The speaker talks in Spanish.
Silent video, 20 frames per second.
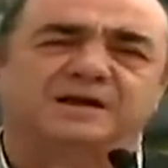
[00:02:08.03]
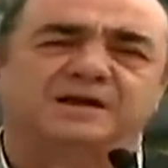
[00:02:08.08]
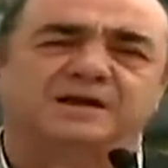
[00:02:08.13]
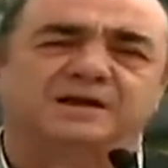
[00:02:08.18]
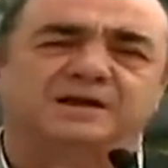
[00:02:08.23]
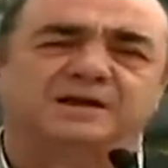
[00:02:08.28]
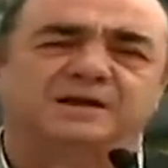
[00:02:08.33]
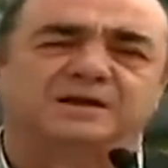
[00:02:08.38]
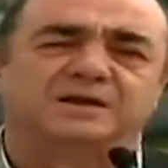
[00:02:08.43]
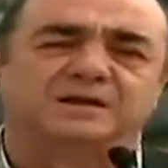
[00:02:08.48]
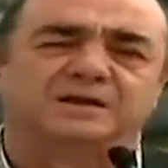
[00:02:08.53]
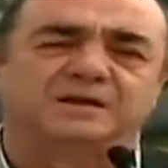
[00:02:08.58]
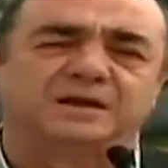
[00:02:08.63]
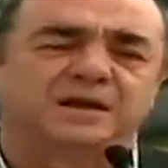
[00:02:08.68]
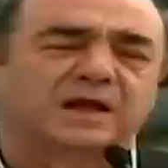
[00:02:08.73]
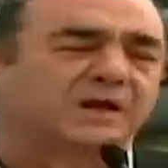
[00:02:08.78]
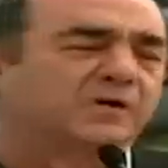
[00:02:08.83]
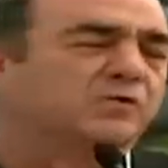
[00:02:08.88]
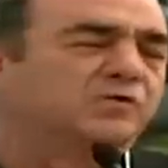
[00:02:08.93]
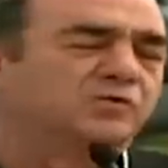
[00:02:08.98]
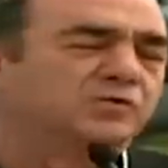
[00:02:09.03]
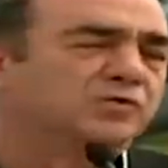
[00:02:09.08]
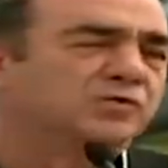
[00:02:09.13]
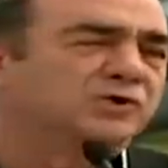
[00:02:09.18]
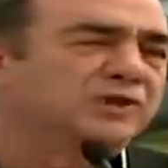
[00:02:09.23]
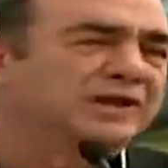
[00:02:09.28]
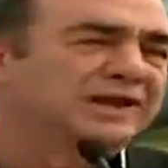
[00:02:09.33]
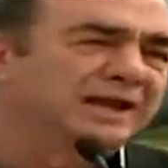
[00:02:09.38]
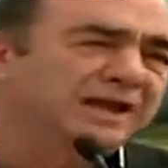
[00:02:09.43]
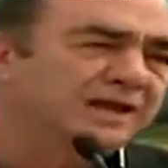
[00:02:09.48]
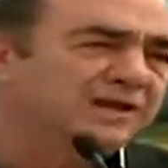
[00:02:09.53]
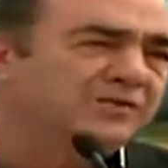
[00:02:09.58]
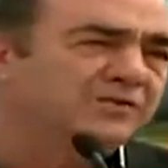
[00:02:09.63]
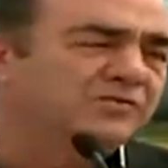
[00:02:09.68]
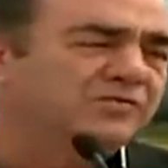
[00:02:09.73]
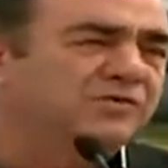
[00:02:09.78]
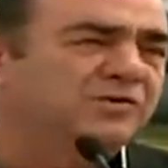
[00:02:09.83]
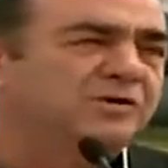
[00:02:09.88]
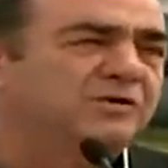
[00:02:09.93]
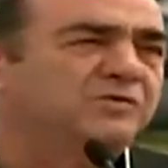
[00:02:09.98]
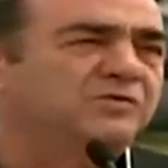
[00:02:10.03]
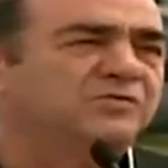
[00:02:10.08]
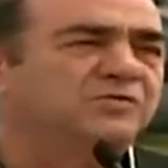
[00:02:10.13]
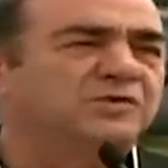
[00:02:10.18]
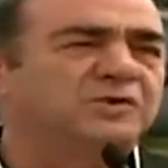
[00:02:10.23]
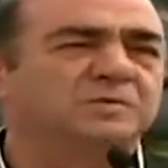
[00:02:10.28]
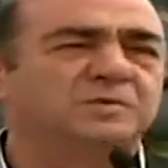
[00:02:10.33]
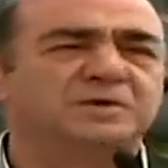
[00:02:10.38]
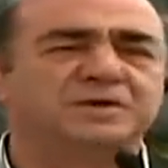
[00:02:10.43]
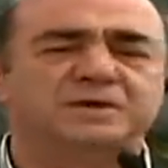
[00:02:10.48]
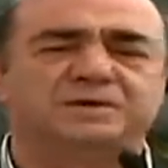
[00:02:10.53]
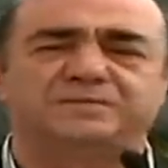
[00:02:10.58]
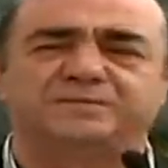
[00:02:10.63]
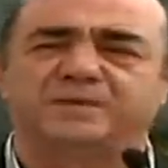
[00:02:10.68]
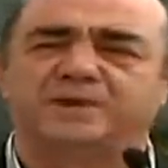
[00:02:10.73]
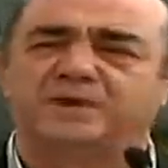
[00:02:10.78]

y en algunos de ellos inclusive eh,